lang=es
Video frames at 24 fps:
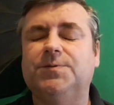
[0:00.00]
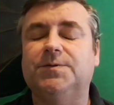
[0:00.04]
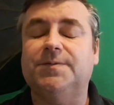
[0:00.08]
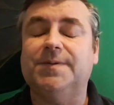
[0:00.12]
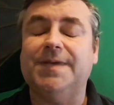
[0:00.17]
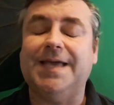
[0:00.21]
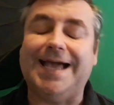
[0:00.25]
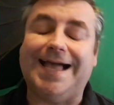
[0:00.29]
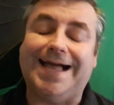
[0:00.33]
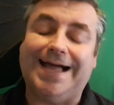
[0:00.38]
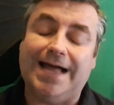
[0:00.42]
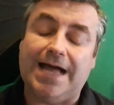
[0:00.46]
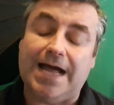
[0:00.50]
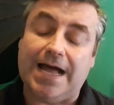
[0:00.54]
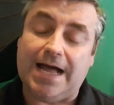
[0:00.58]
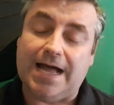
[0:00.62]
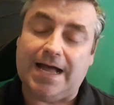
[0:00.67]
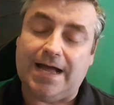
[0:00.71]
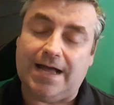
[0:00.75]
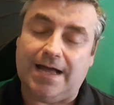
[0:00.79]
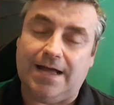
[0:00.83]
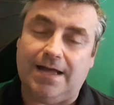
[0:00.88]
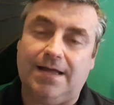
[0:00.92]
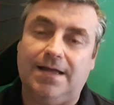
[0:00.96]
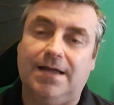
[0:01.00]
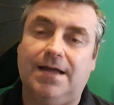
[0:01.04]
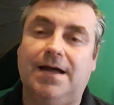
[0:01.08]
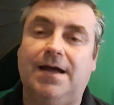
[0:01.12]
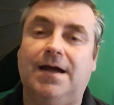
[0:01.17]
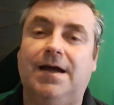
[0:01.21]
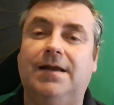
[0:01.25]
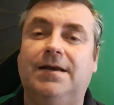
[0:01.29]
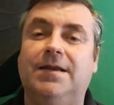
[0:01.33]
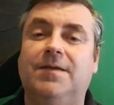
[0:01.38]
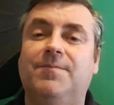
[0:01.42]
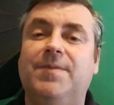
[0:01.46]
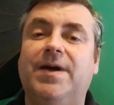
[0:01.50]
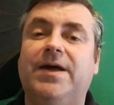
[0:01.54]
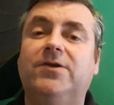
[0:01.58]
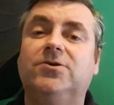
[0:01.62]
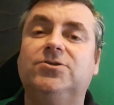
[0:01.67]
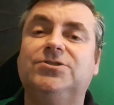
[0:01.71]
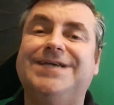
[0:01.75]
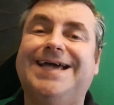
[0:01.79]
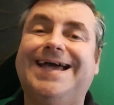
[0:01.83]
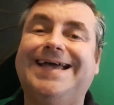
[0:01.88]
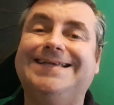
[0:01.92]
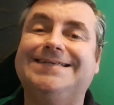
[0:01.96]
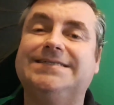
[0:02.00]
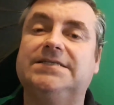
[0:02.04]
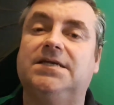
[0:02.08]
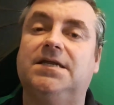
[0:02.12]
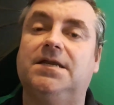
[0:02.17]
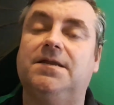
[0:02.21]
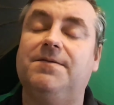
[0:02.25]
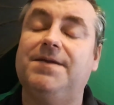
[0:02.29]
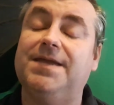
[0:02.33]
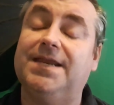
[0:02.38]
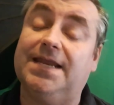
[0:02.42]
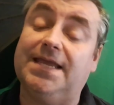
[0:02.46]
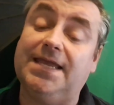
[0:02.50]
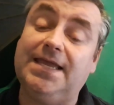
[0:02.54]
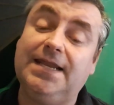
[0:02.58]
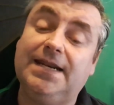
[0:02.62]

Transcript: pues venga, a animaros a escribir.